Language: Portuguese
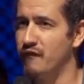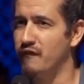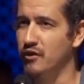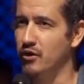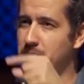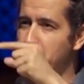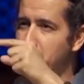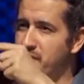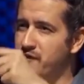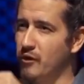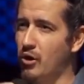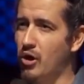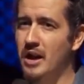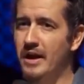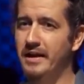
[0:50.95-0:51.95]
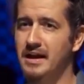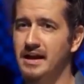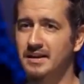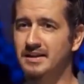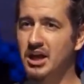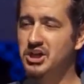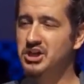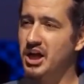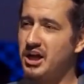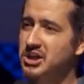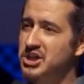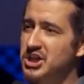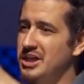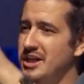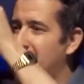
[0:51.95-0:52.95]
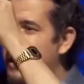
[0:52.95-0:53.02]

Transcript: virou pra mim e falou: Olha, deixei de